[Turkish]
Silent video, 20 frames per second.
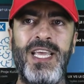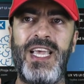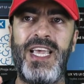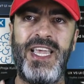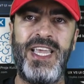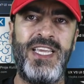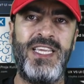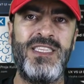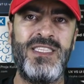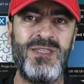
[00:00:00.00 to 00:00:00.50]

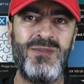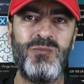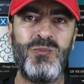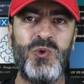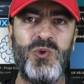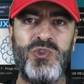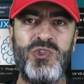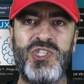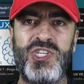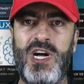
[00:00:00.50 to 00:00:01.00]
eğitim
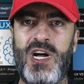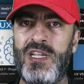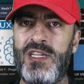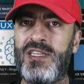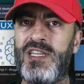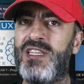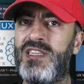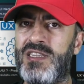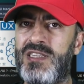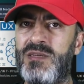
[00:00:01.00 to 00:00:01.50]
boyunca
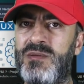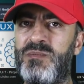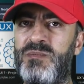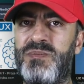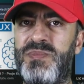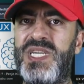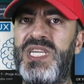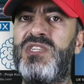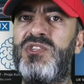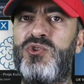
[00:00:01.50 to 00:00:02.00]
anlattığım
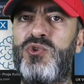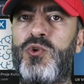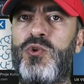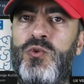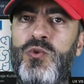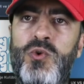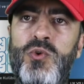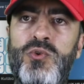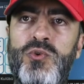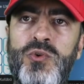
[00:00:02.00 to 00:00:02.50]
birçok
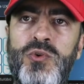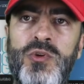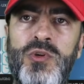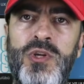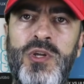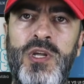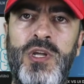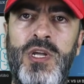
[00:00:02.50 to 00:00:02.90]
konu